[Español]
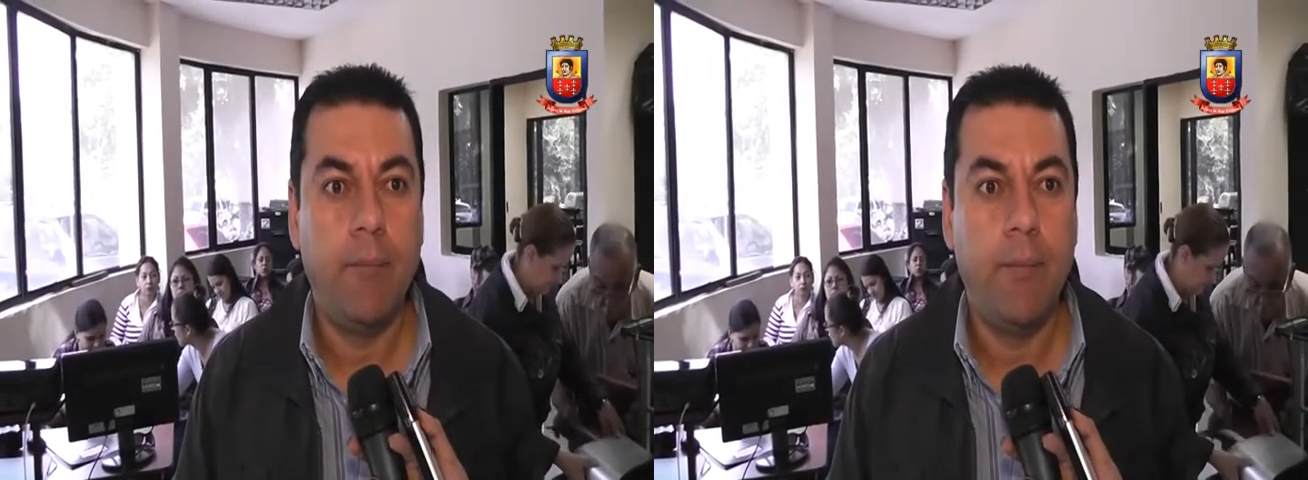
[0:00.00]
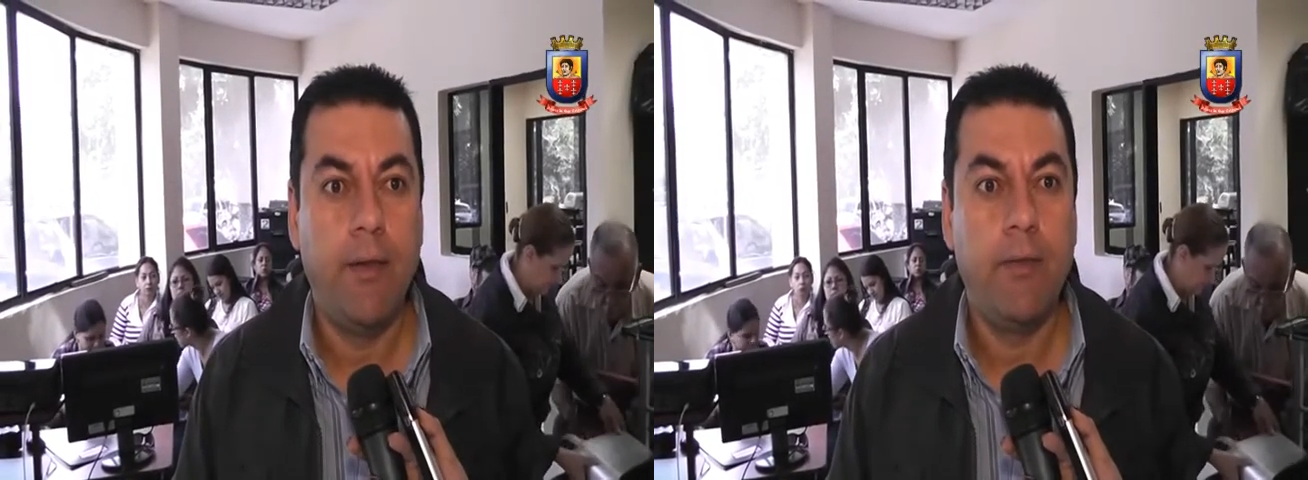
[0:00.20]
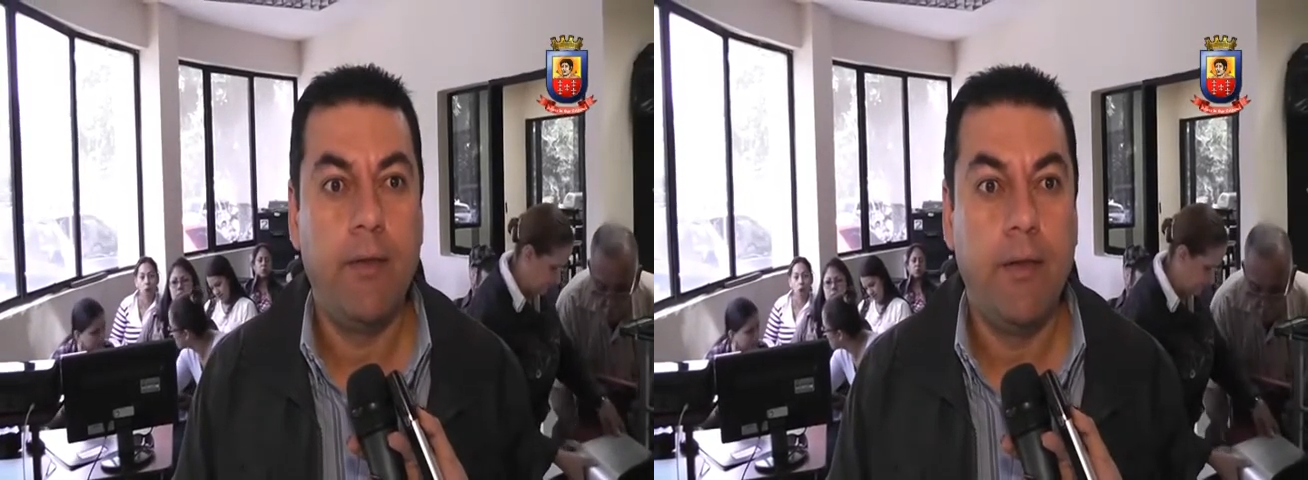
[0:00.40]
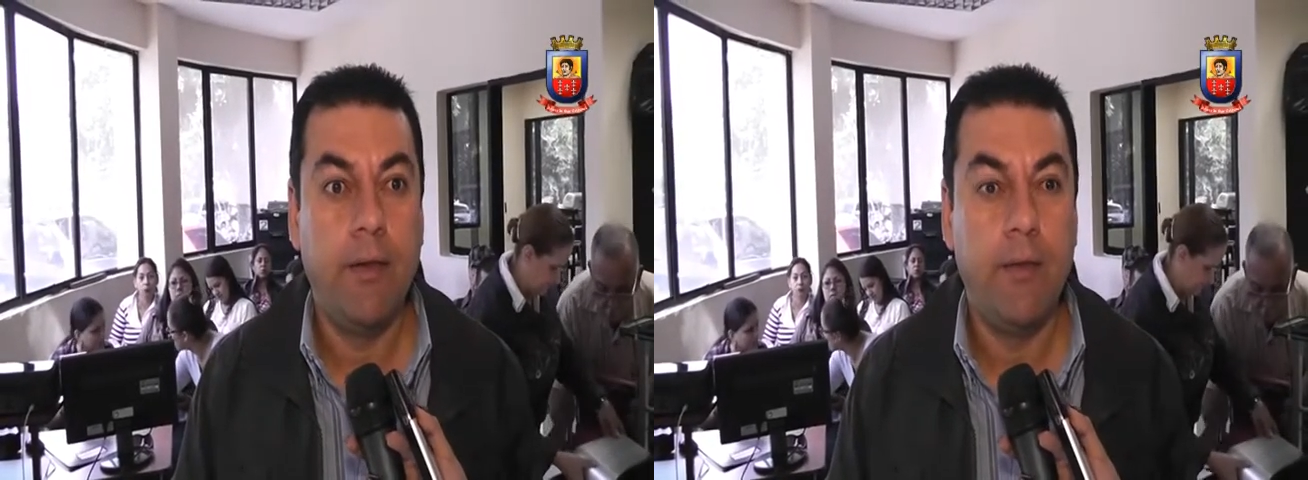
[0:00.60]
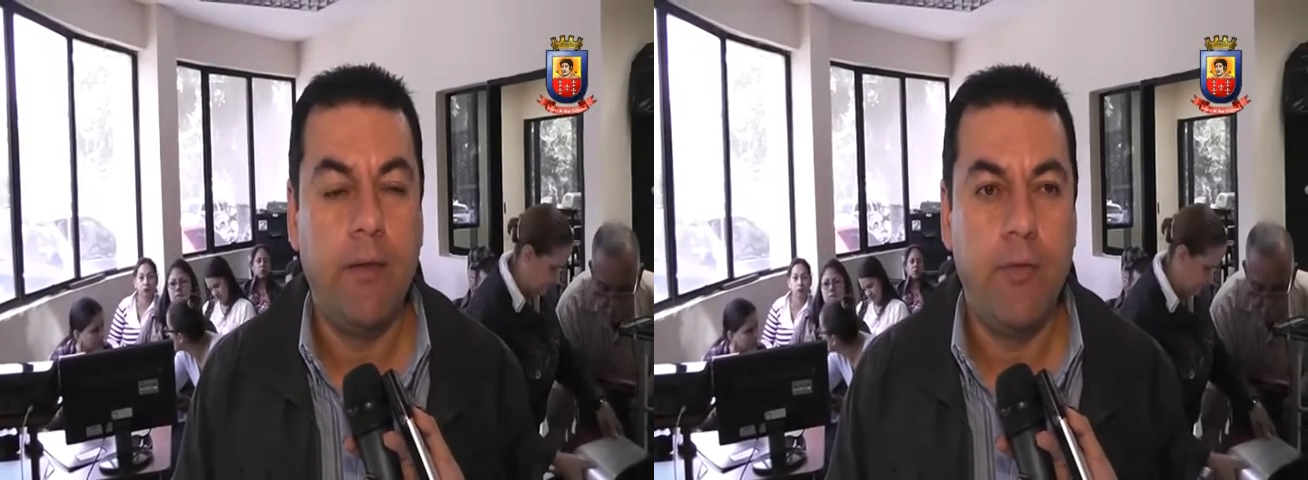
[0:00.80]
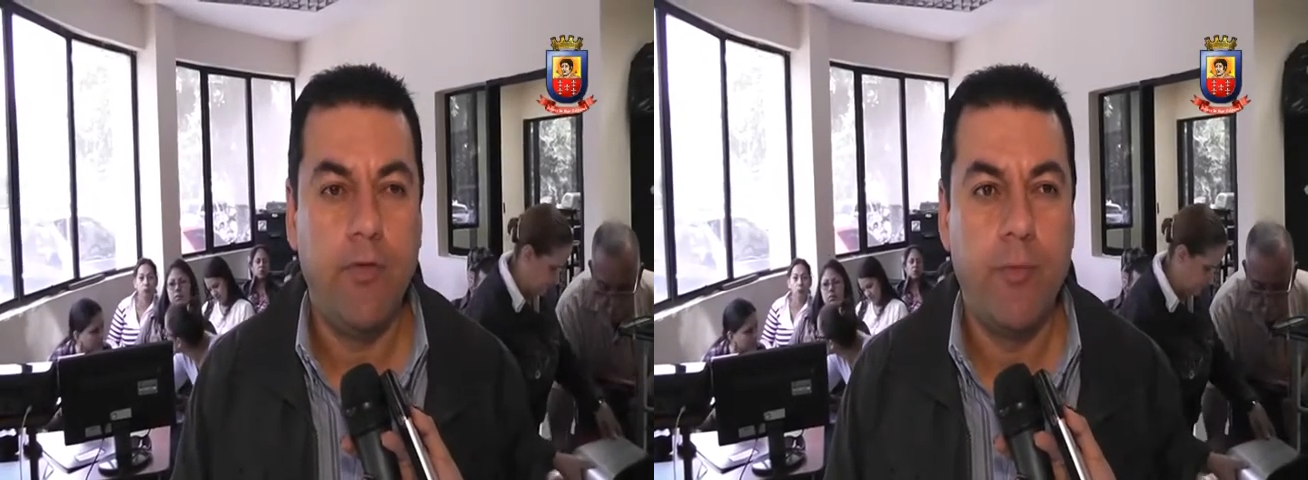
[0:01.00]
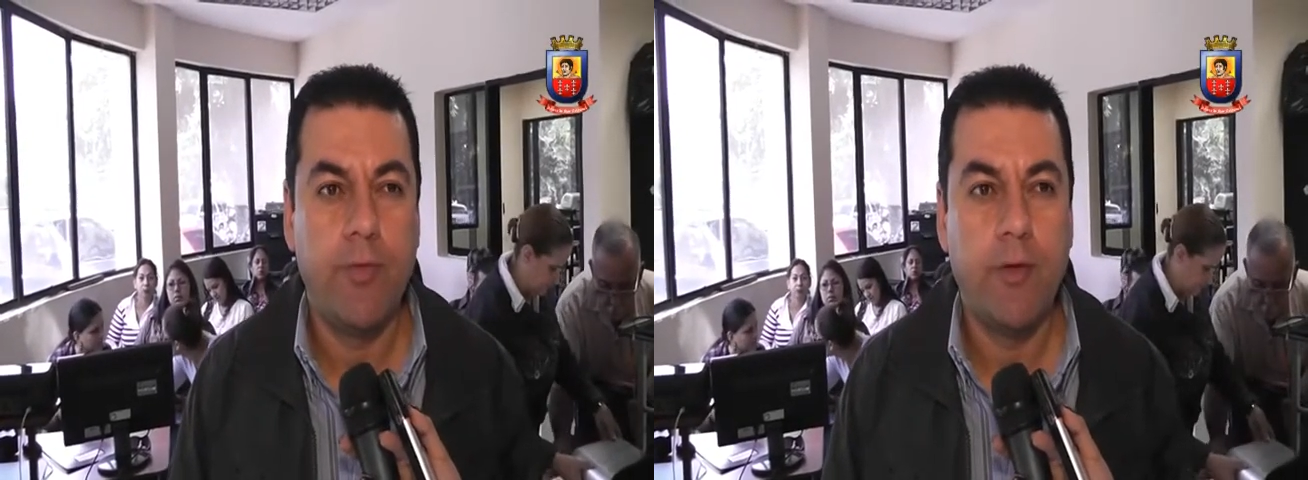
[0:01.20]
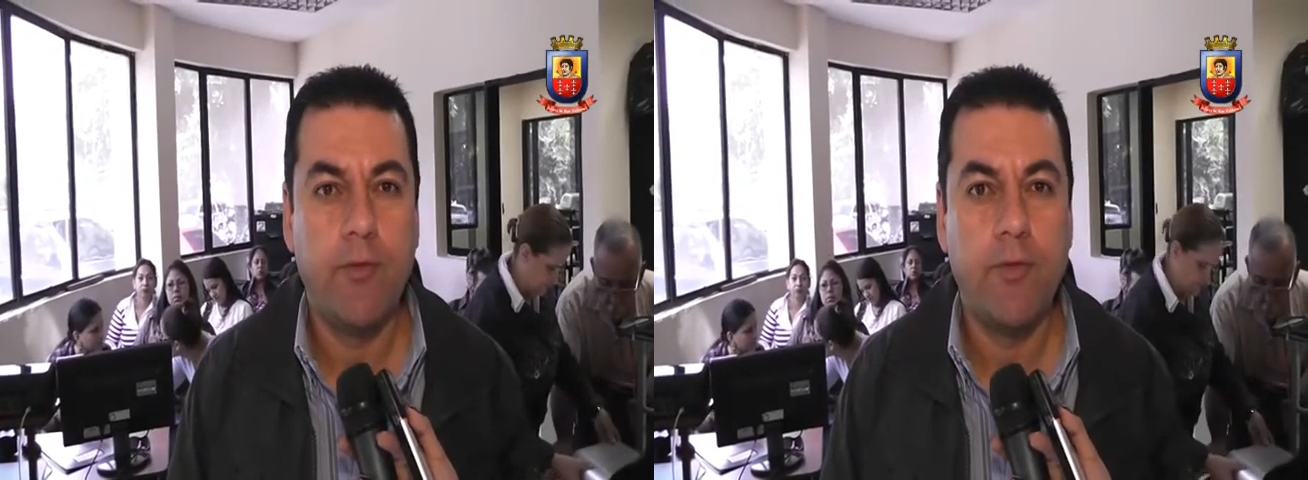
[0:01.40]
empleados de la alcaldía del
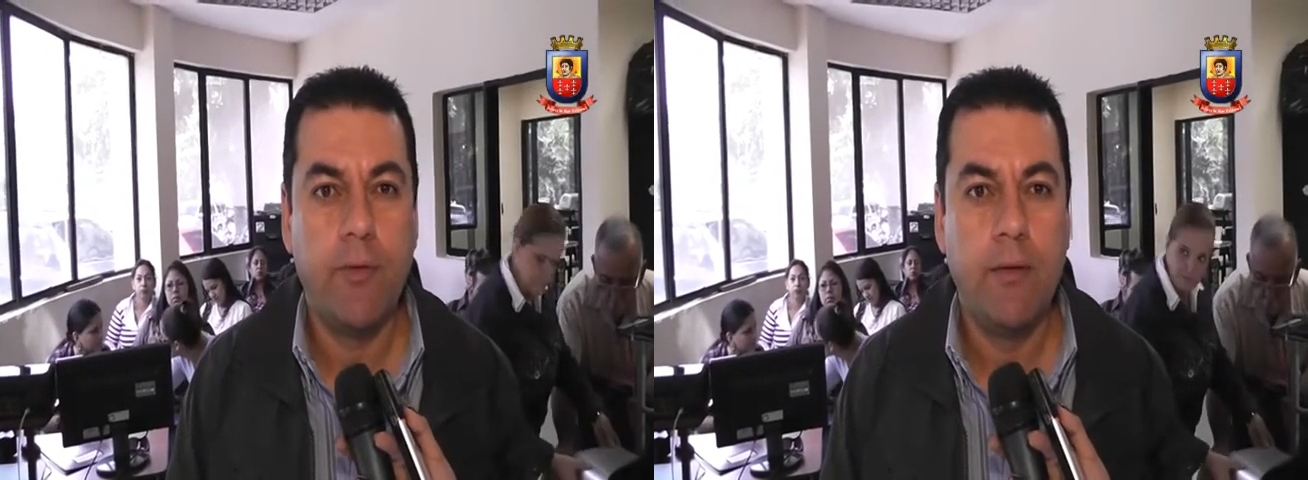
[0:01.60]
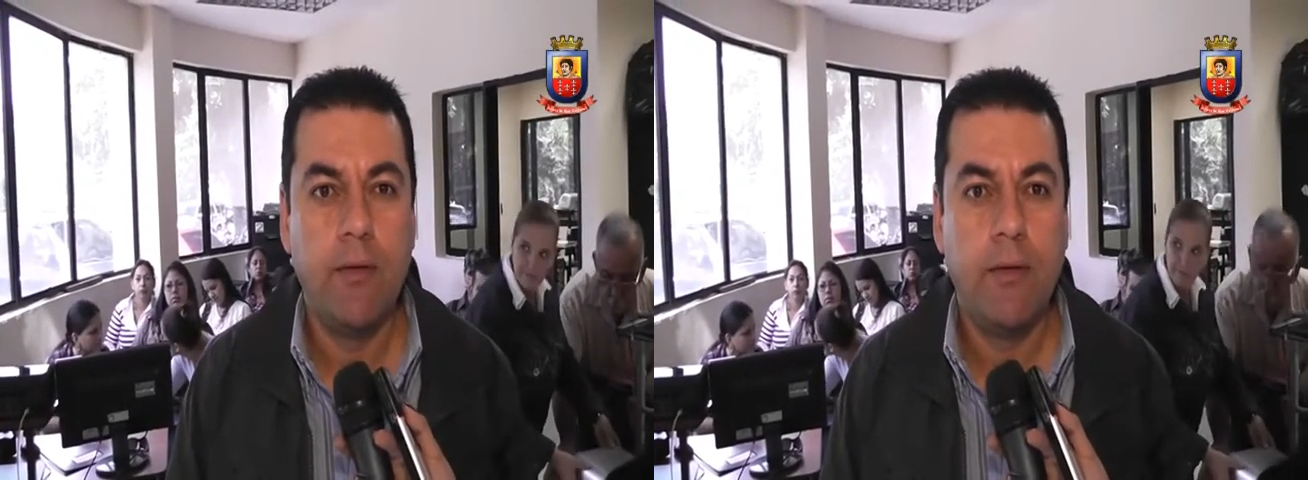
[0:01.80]
municipio de San Cristóbal